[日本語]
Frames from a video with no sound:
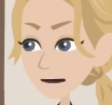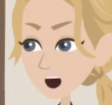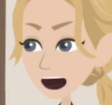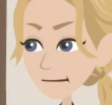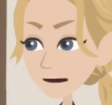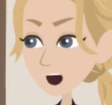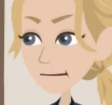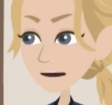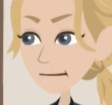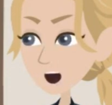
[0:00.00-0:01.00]
駐車
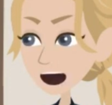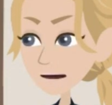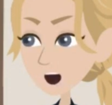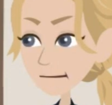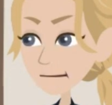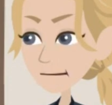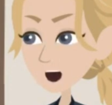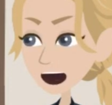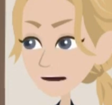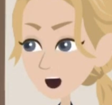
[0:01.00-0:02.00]
場を借りているな
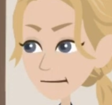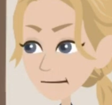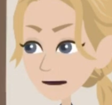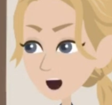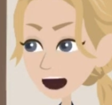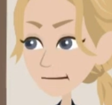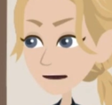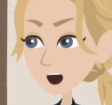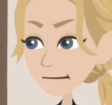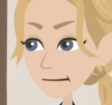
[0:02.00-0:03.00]
ら、さらに出
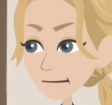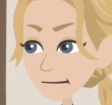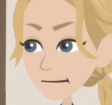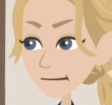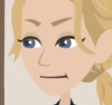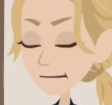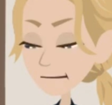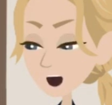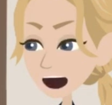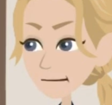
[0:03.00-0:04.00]
費は抑えられ
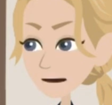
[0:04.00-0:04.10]
ます。